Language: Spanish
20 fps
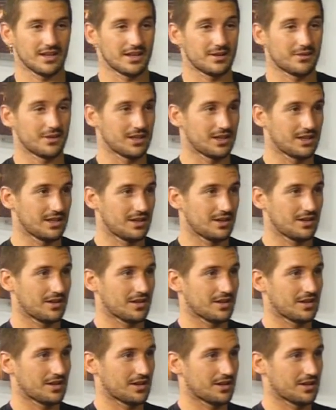la validez de
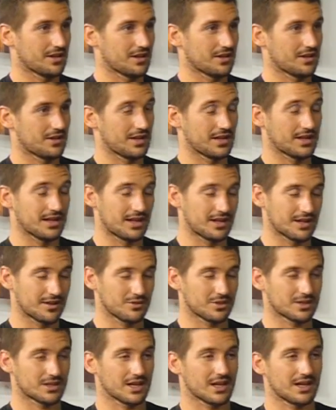que declarar nuestra